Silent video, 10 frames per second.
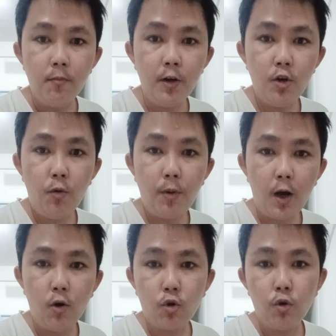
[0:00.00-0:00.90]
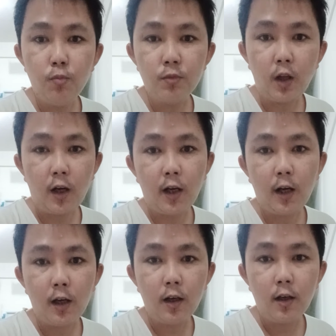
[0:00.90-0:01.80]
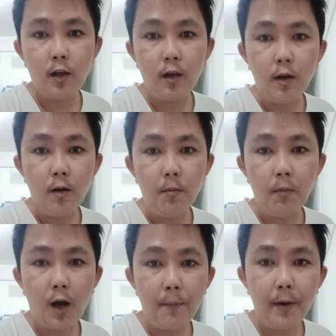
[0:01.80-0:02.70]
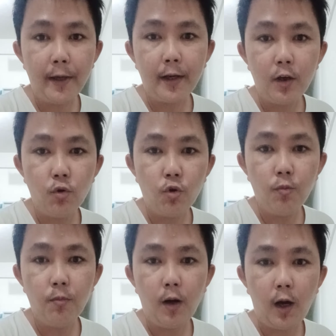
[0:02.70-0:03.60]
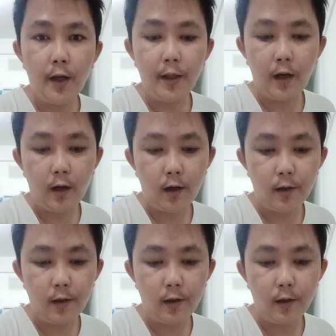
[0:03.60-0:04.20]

Mendobrak hukum tanah, mengabaikan hukum air.